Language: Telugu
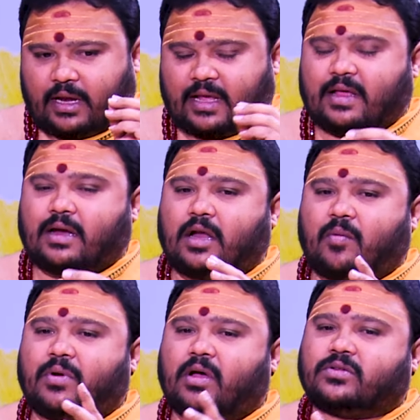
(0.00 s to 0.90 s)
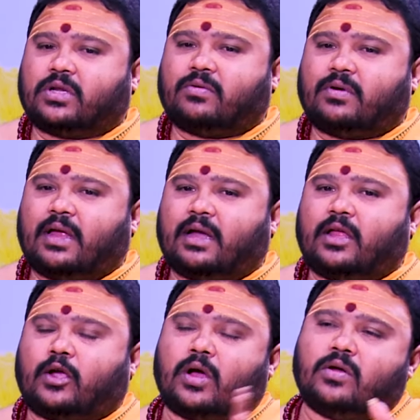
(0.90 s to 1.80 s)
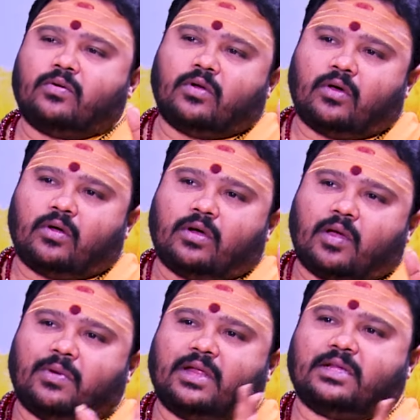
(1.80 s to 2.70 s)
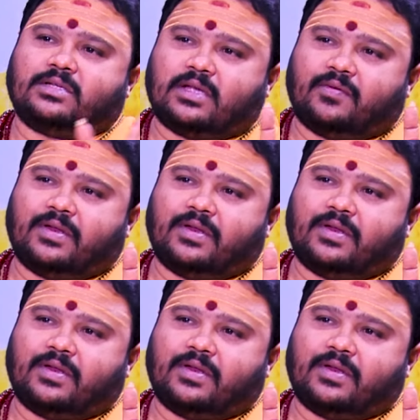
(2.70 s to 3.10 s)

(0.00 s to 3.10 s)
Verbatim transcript: ఏదైనా డబ్బులు అవసరం ఉన్నాయంటే ఎక్కడి నుండో డబ్బులు అయితే వస్తాయి